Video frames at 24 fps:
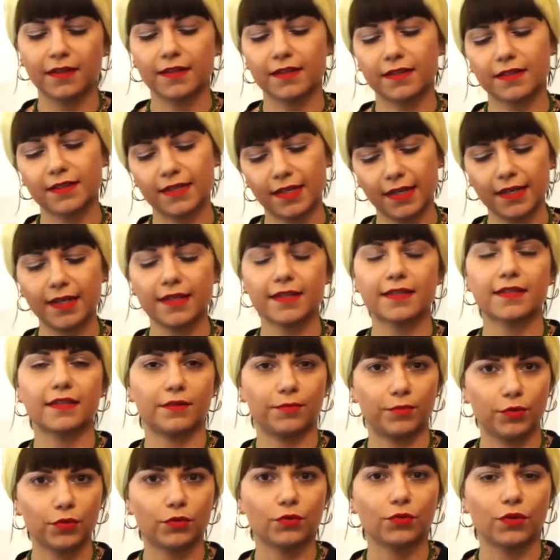Зарезали
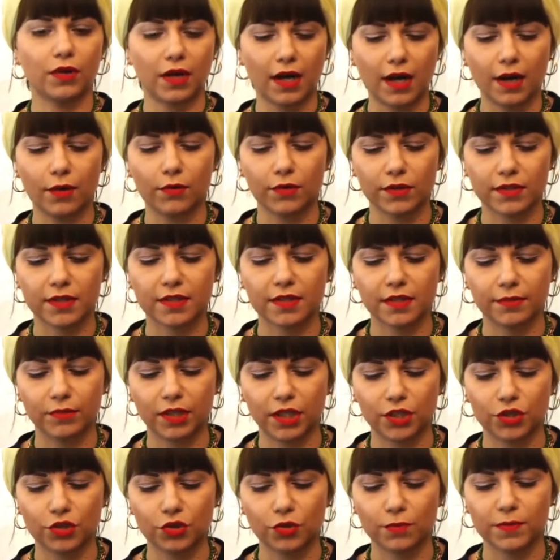петуха острым
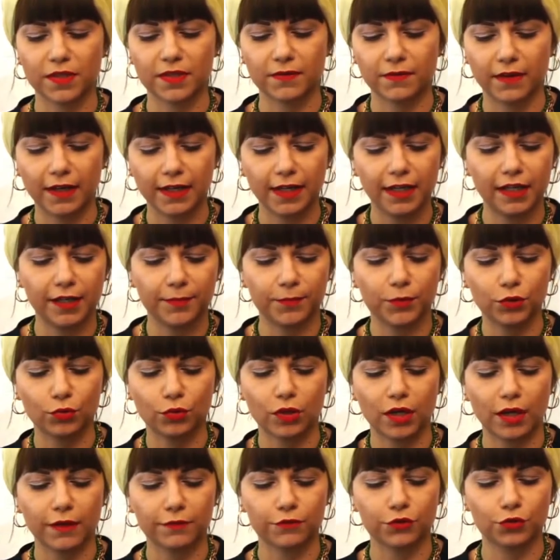ножом, сварили
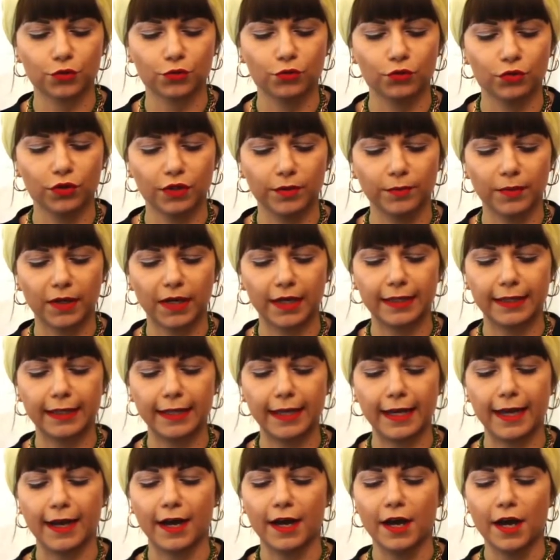петуха в чугунном
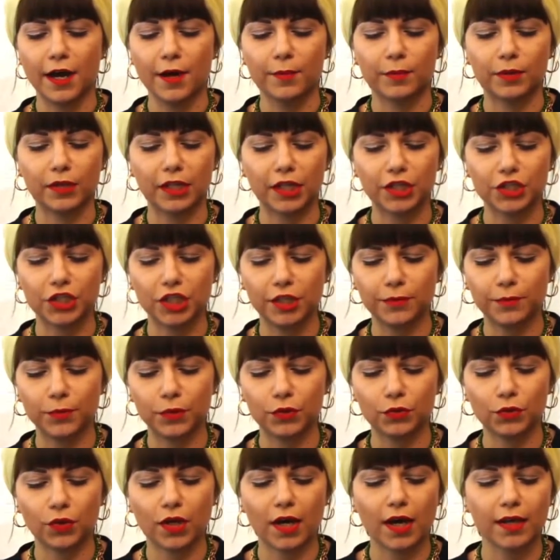котле, положили
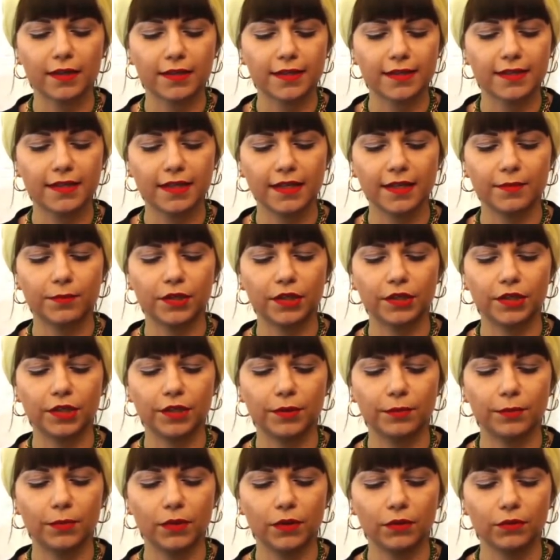петуха на серебряное
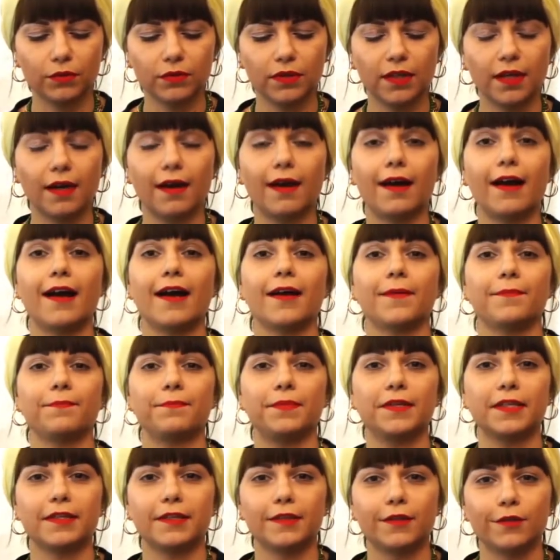блюдо, а
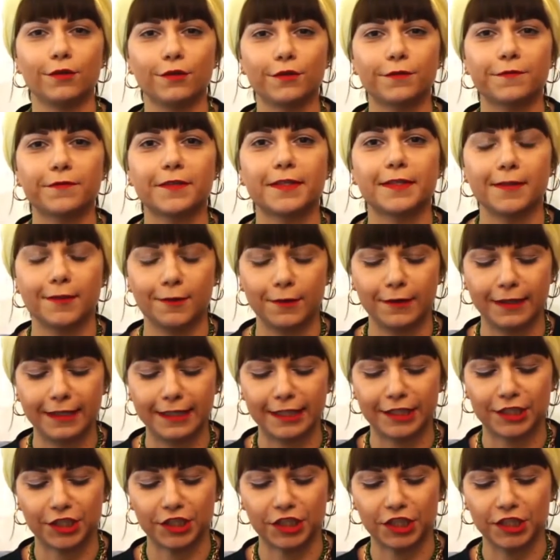петух все
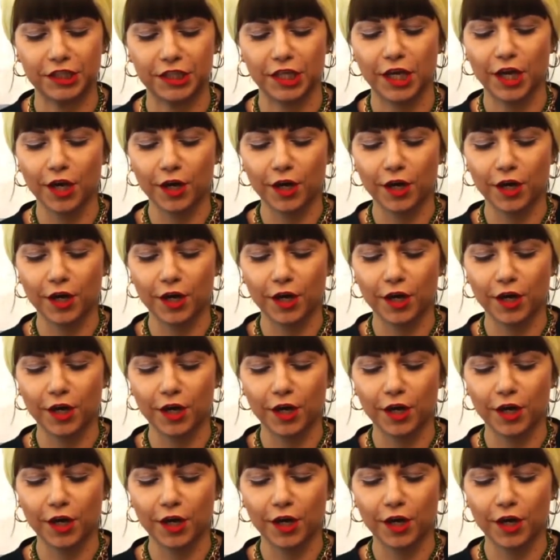кричит.